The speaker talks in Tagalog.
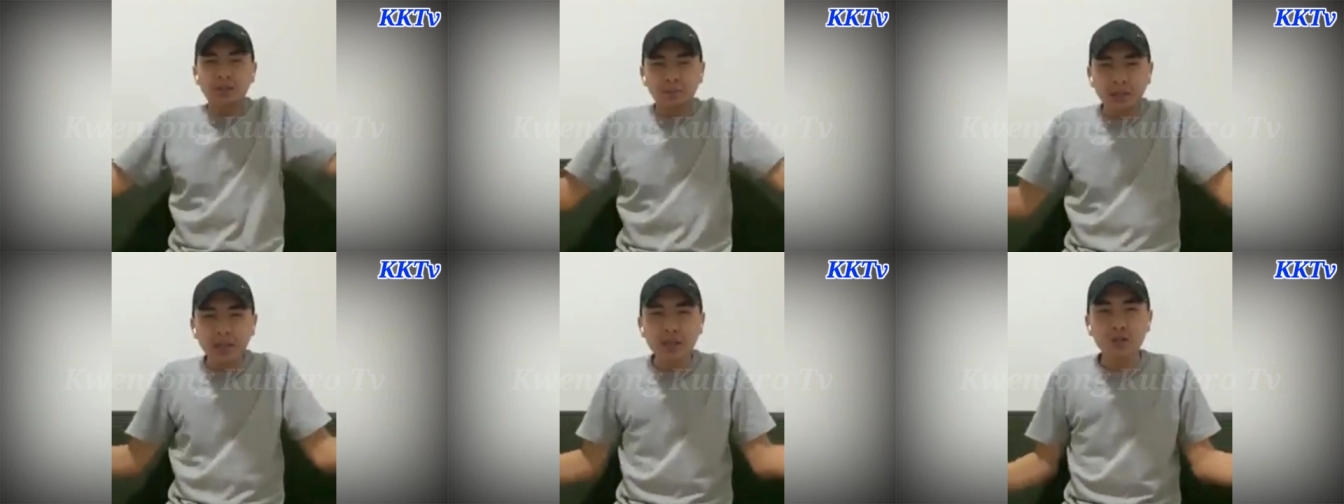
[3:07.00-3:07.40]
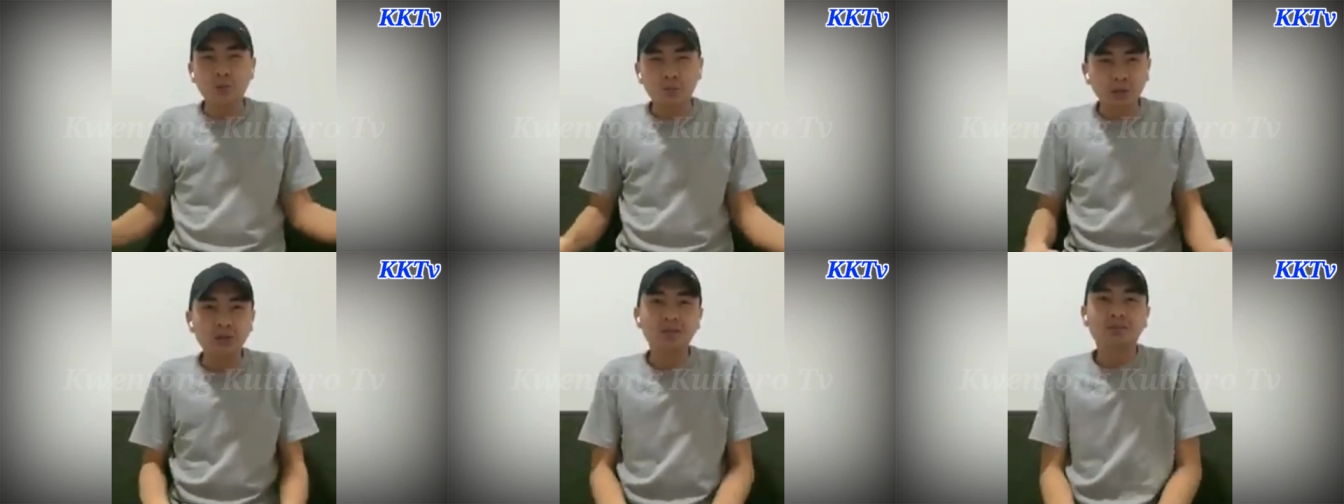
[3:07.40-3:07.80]
media
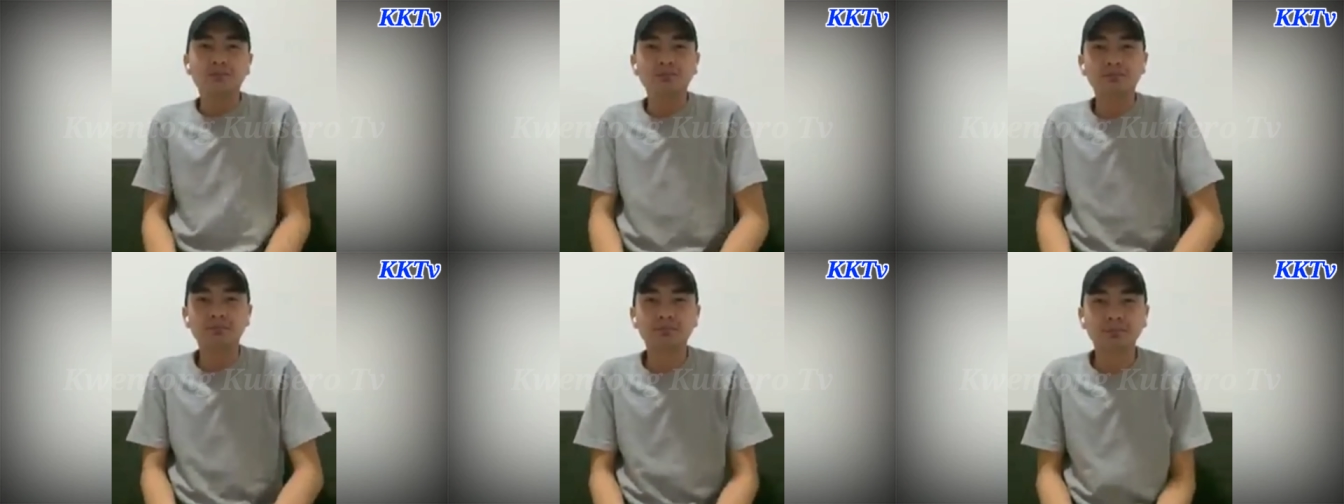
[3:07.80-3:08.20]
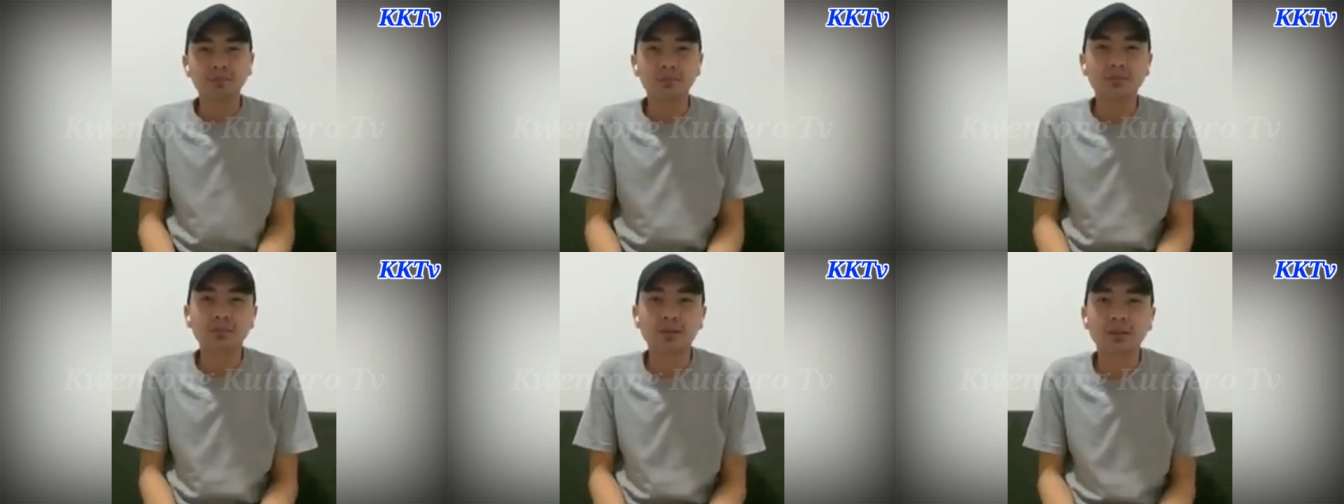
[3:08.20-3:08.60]
world.
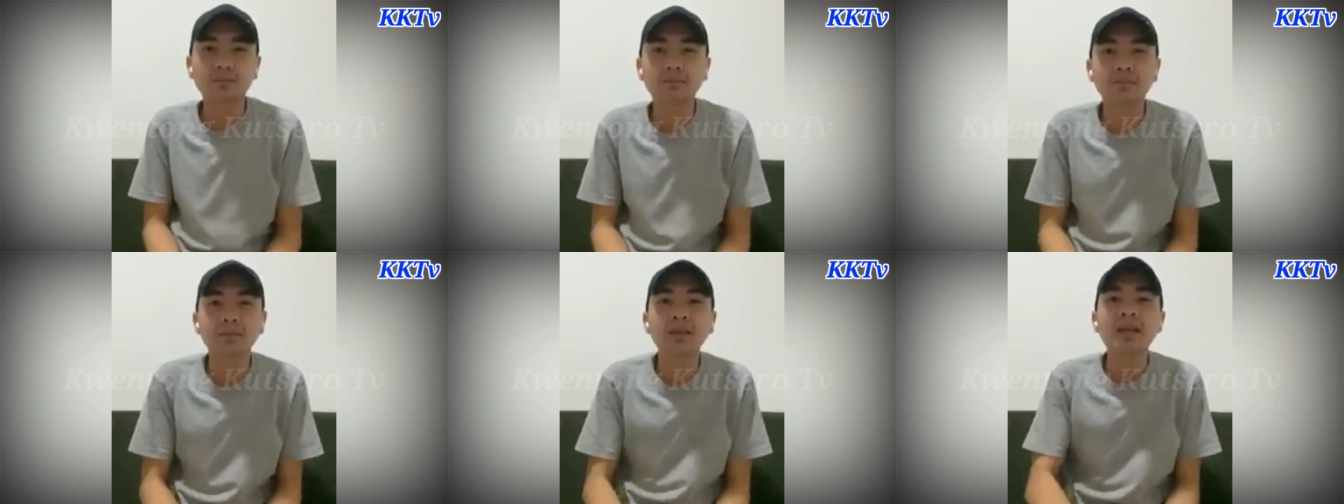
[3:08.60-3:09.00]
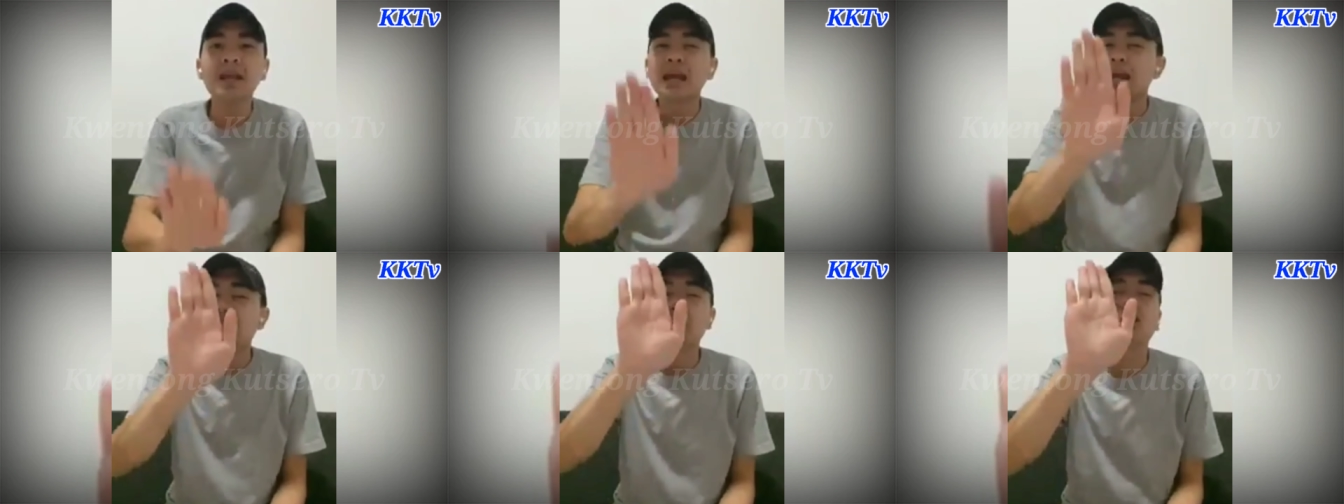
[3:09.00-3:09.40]
Okay.
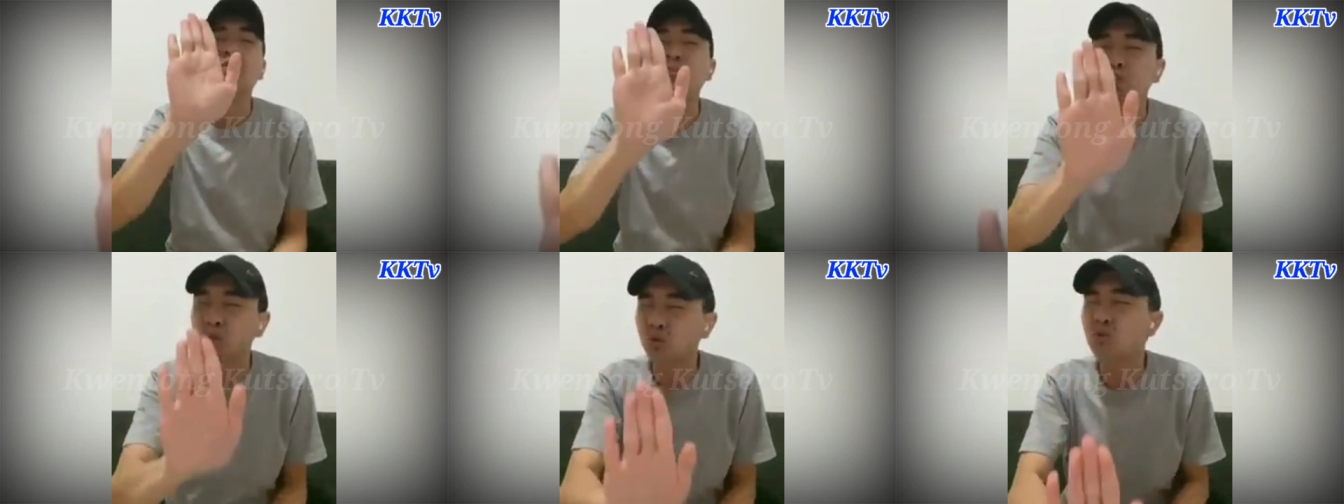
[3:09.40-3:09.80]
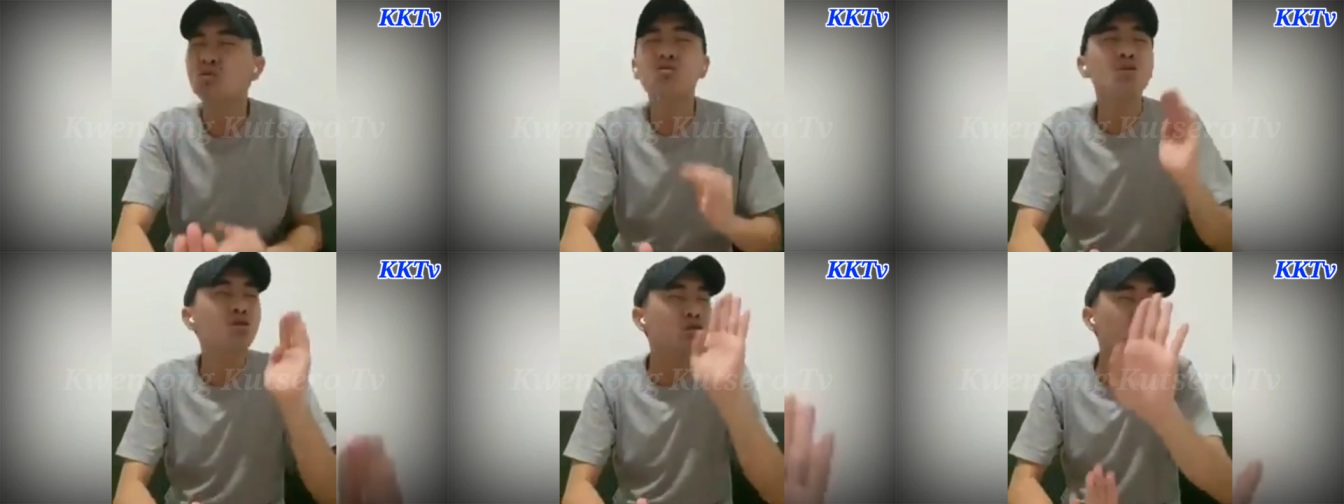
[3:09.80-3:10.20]
Na
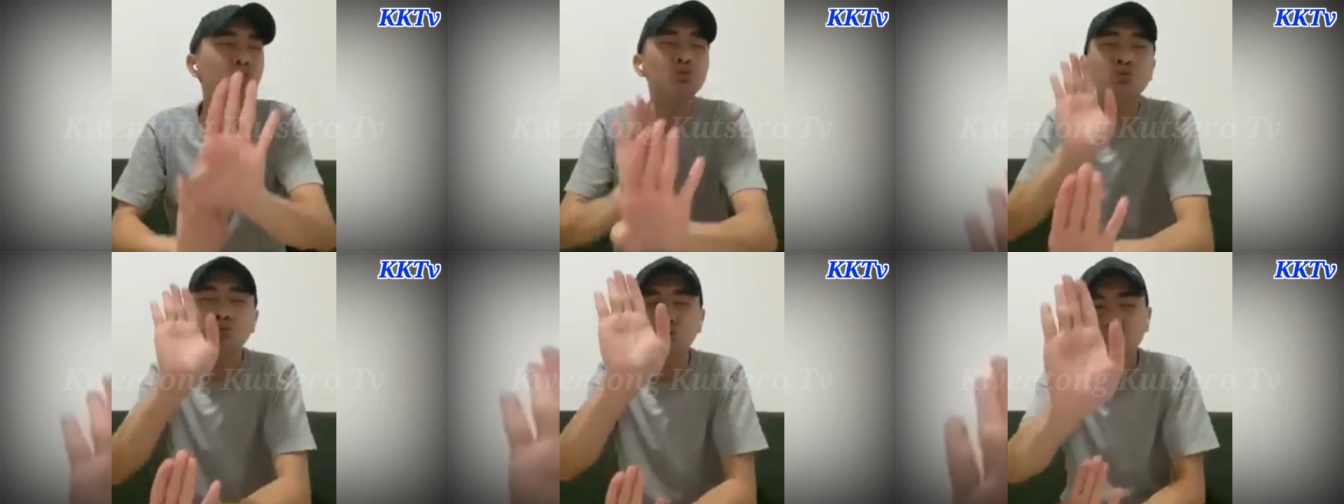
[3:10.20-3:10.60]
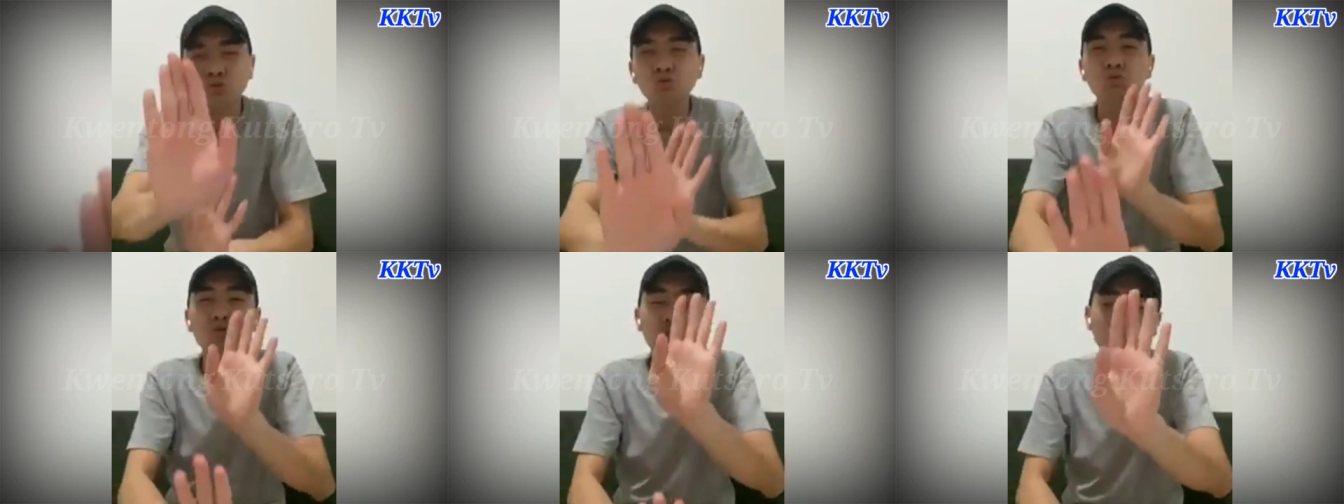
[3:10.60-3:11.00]
tumutulong, tulong,
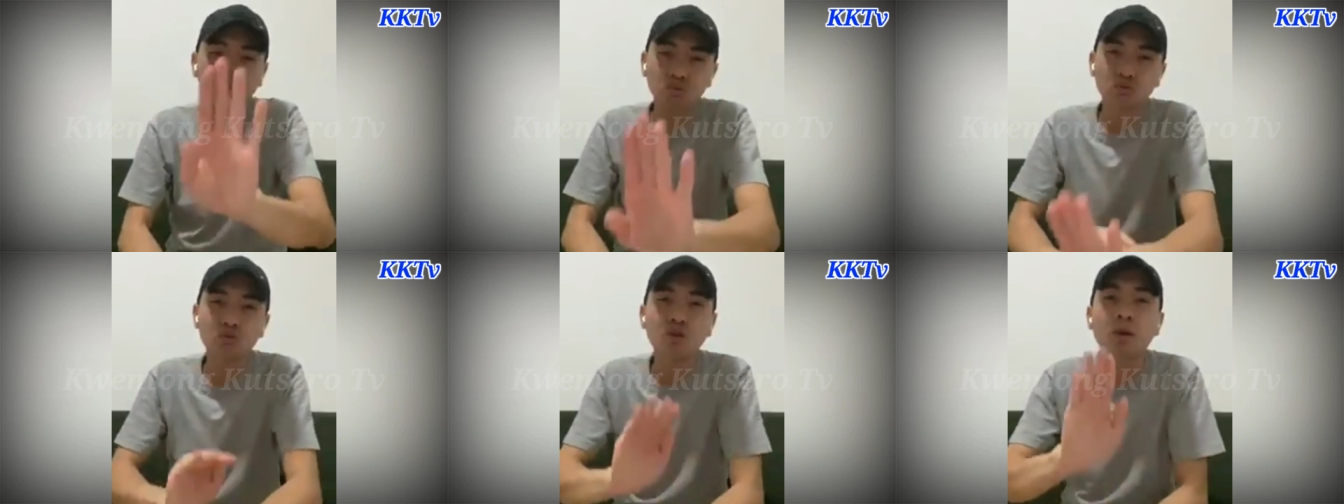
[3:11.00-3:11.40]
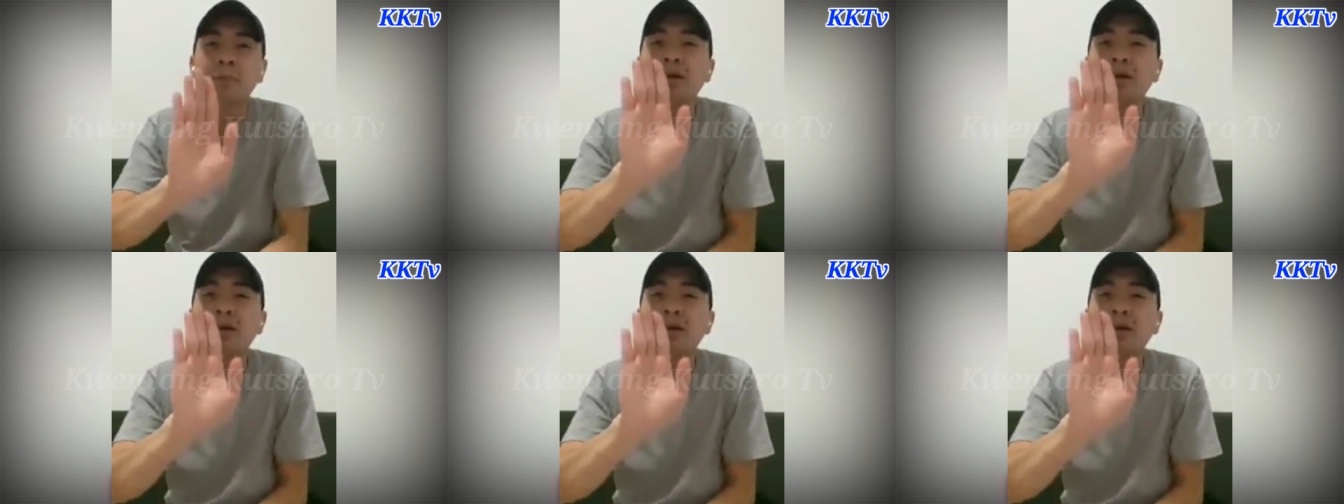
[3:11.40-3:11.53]
tulong, tulong.